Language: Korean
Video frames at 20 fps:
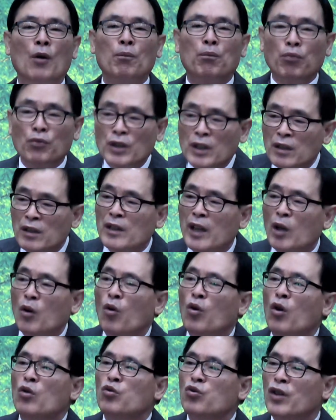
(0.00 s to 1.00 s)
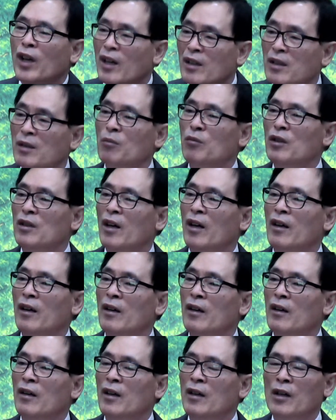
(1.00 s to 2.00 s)
뿌린 대로 거두게 하십니다.
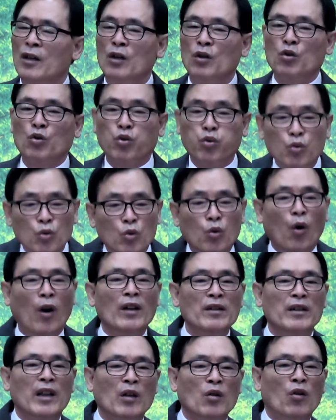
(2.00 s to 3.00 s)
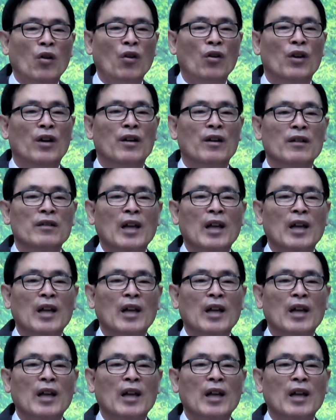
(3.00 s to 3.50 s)
수고한 대로